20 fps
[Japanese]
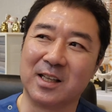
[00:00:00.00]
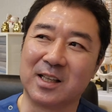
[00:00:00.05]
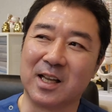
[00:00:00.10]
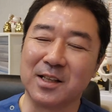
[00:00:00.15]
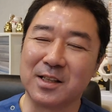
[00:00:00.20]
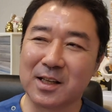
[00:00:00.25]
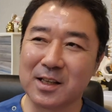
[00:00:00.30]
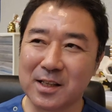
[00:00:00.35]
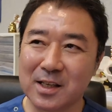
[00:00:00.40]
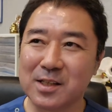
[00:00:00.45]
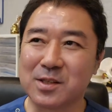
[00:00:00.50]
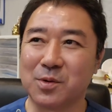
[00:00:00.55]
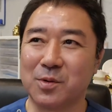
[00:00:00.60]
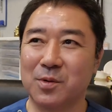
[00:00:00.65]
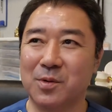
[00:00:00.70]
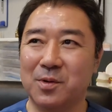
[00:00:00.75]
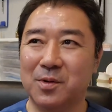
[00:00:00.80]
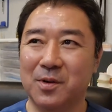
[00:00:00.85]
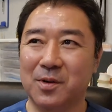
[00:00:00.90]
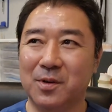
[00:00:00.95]
だんだんね、そ
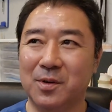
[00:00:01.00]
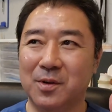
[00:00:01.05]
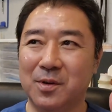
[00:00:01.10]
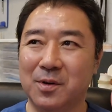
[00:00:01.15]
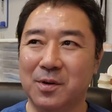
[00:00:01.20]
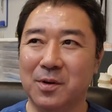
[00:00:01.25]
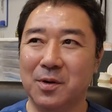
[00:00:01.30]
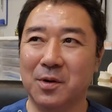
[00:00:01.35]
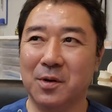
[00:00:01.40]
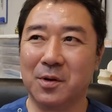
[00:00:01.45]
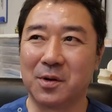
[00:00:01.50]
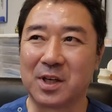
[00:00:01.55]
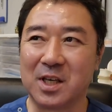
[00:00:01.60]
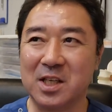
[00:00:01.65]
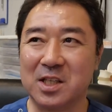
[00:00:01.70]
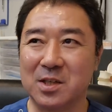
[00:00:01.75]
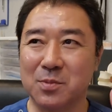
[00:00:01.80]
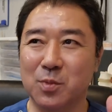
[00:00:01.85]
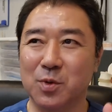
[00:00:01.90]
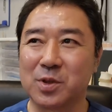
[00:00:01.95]
の記
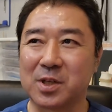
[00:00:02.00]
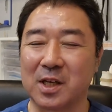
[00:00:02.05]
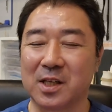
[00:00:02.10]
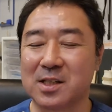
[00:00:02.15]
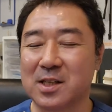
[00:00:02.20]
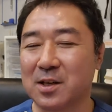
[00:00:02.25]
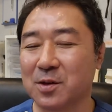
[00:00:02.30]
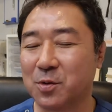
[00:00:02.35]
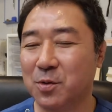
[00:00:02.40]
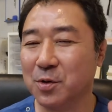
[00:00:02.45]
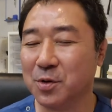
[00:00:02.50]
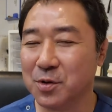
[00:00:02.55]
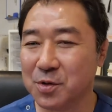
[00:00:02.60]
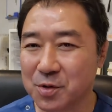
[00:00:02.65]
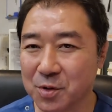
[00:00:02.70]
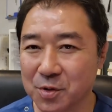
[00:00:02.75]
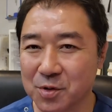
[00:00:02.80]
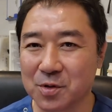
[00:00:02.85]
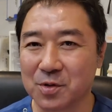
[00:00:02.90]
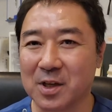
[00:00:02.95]
事、もしかしたらこういう
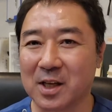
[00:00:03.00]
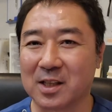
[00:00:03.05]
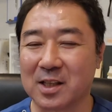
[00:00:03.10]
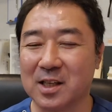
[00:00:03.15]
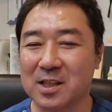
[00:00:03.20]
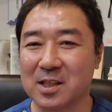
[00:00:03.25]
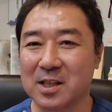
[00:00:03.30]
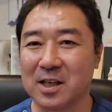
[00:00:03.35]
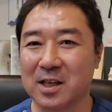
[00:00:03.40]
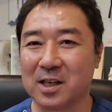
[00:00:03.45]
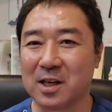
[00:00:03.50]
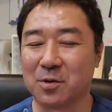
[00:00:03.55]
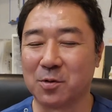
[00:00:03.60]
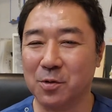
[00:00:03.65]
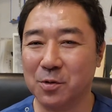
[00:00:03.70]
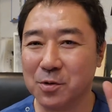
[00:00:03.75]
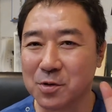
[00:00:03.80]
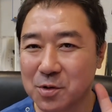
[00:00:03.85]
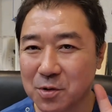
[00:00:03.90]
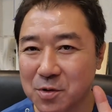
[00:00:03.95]
症状だったんじゃないか、
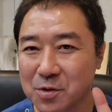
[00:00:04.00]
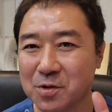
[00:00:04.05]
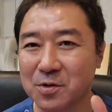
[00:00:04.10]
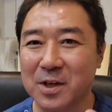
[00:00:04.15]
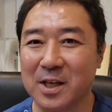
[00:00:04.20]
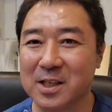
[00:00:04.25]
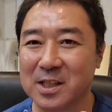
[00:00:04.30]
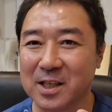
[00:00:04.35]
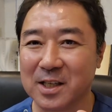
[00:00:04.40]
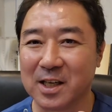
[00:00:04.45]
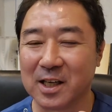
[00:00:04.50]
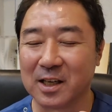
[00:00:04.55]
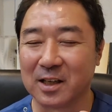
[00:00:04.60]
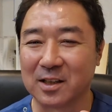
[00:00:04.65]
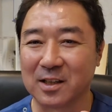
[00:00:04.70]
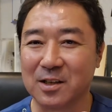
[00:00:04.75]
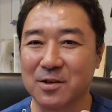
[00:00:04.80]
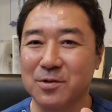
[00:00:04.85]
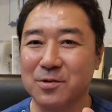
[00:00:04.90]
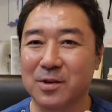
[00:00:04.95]
この症状なんじゃないかっ
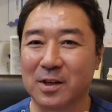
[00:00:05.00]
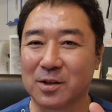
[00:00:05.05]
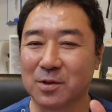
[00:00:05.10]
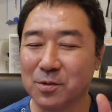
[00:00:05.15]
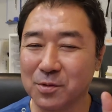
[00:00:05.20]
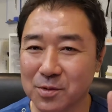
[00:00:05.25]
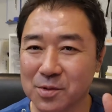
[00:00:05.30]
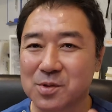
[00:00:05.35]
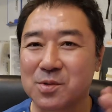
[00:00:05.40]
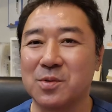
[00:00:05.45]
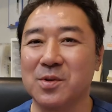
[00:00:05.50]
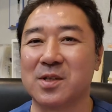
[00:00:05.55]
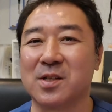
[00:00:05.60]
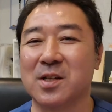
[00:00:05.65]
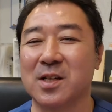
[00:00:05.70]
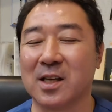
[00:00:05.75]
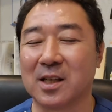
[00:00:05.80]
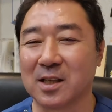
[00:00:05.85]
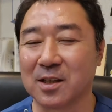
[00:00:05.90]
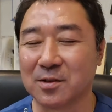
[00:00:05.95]
ていうのがどんどんストレス
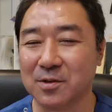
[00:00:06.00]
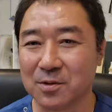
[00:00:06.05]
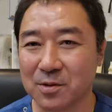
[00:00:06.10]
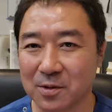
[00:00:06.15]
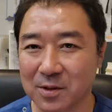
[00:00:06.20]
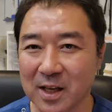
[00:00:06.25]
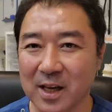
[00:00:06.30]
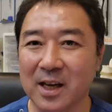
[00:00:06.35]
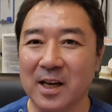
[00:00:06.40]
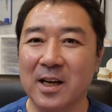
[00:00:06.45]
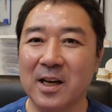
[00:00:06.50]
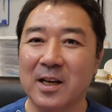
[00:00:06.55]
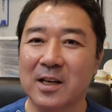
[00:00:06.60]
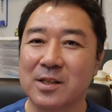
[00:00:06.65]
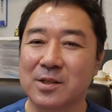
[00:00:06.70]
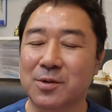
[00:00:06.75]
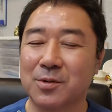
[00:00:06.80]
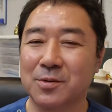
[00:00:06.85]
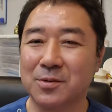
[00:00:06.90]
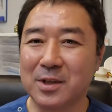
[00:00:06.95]
になってくるので、
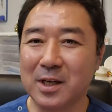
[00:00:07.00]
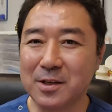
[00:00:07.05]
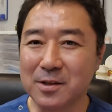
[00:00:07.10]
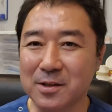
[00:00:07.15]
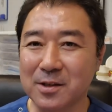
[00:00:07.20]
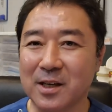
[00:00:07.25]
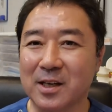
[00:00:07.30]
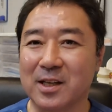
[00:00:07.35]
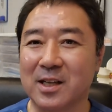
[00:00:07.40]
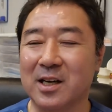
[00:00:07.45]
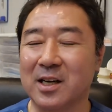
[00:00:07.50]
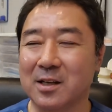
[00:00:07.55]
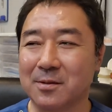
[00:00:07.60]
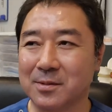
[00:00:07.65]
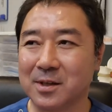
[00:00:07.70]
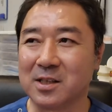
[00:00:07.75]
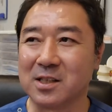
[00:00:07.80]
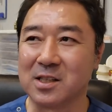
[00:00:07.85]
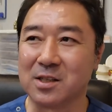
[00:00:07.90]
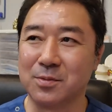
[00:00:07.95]
そうなるぐらいであれ
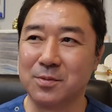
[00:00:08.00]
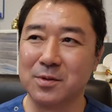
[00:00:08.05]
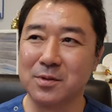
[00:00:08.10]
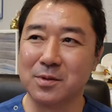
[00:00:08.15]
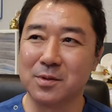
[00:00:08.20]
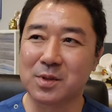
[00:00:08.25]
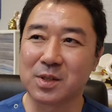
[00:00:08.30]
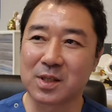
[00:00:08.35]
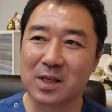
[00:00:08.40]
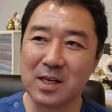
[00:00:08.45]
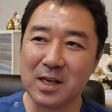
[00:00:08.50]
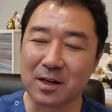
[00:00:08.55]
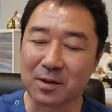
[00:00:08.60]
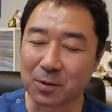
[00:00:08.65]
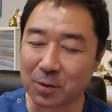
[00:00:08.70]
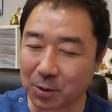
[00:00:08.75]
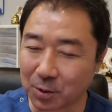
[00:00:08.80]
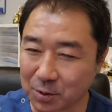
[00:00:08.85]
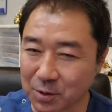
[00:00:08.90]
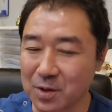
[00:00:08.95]
ば自分の好きな
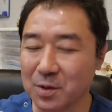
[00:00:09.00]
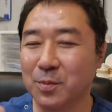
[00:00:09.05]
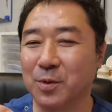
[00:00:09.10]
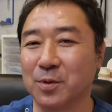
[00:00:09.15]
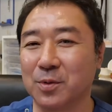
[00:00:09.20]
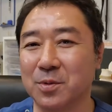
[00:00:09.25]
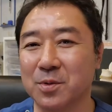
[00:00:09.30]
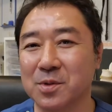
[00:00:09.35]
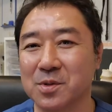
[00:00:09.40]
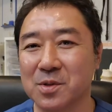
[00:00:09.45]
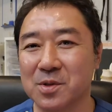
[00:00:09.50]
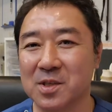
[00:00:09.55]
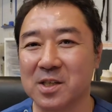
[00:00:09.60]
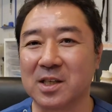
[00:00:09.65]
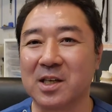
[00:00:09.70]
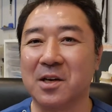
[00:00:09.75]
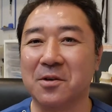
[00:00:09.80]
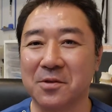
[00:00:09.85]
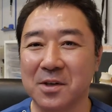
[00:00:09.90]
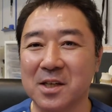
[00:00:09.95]
ことに没頭する時
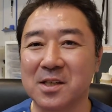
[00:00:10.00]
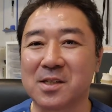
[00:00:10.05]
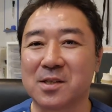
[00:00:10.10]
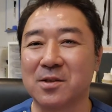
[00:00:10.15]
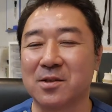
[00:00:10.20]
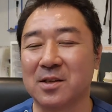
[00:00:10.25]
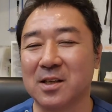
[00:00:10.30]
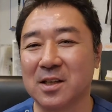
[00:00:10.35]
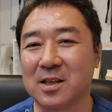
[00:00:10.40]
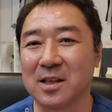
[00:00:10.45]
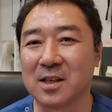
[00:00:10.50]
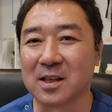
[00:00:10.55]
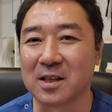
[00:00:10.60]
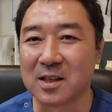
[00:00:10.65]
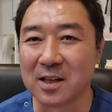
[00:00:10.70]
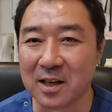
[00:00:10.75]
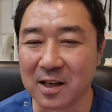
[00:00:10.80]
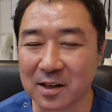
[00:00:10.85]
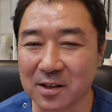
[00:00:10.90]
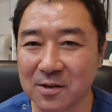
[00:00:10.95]
間をね、作っていただき
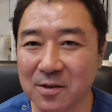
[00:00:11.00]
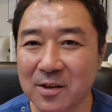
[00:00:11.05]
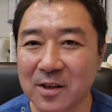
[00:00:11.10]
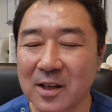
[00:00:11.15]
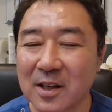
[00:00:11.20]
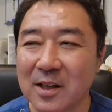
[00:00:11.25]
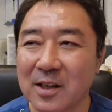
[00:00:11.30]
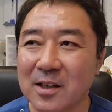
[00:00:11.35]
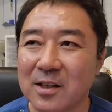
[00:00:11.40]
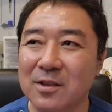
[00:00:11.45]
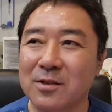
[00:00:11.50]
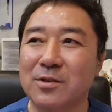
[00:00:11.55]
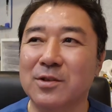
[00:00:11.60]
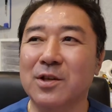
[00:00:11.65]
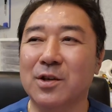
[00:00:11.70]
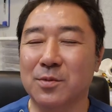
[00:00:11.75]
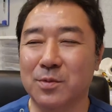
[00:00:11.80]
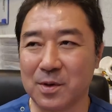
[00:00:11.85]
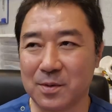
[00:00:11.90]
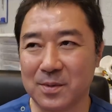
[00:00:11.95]
たいなというふう
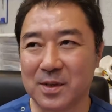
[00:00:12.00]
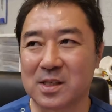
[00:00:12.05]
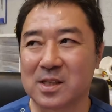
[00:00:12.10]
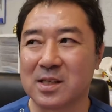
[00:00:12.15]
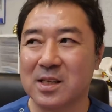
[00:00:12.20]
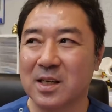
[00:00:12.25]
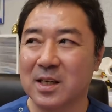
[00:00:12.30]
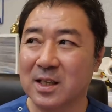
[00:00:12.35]
に思います。